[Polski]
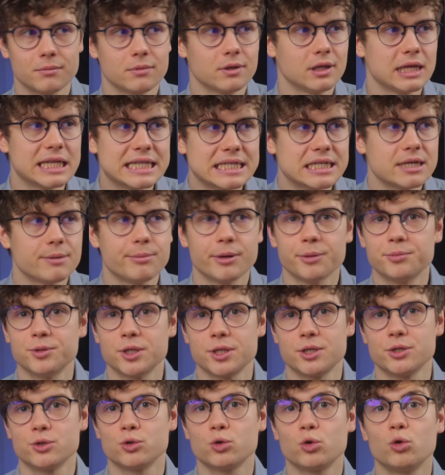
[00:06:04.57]
Nie trzeba
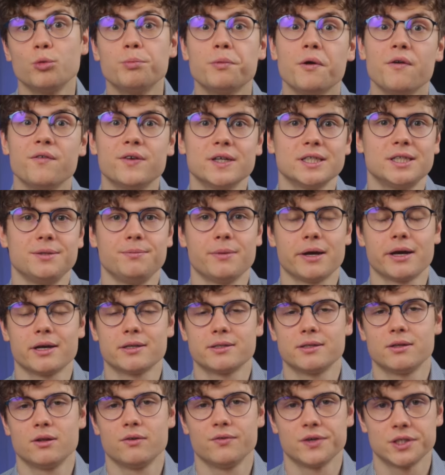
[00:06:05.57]
przecież kupować i
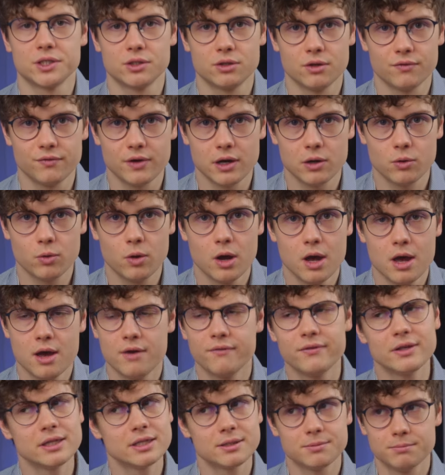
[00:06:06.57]
magazynować towaru,
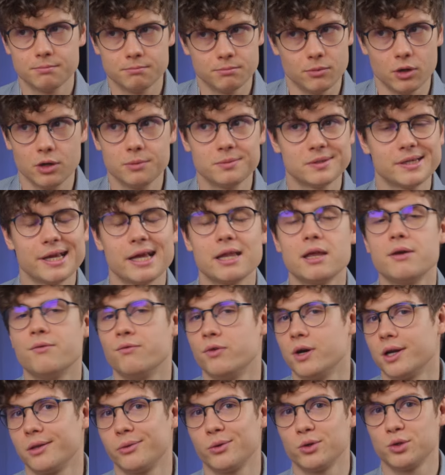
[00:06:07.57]
więc moim zdaniem
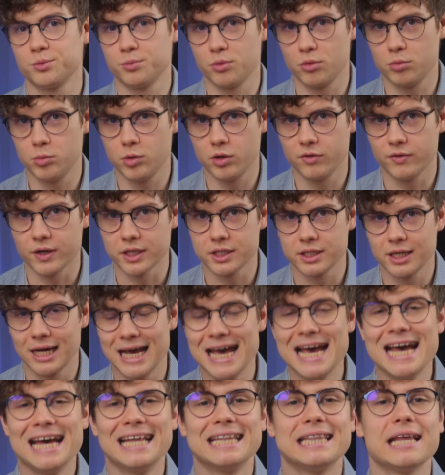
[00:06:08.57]
warto spróbować.
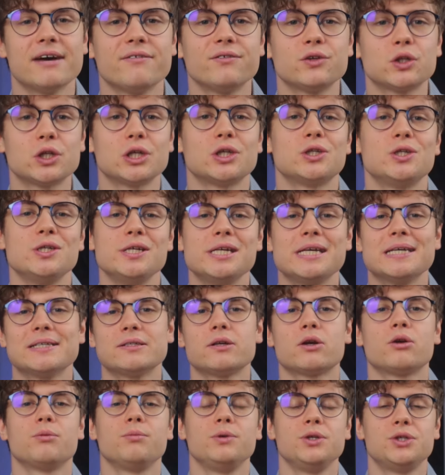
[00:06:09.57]
Nawet jeśli nie
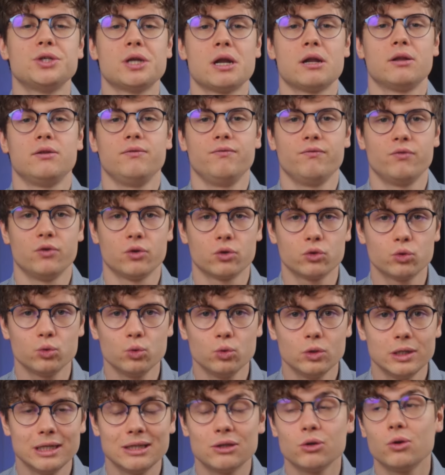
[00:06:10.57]
zarobicie na tym
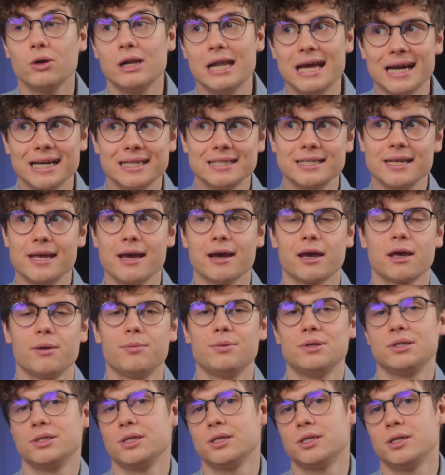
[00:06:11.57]
fortuny, to lekcje, jakie
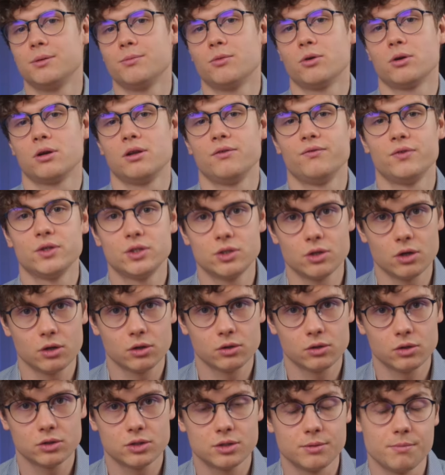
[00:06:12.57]
będziecie mogli
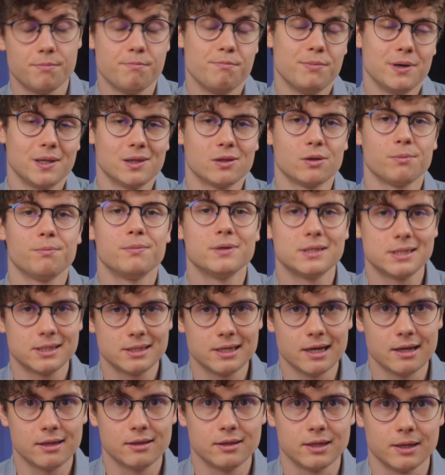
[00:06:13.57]
wyciągnąć, będą
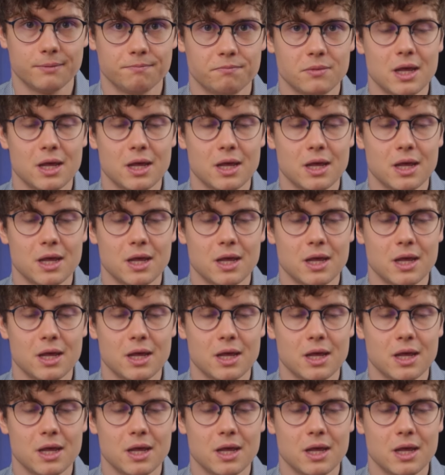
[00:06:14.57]
bezcenne.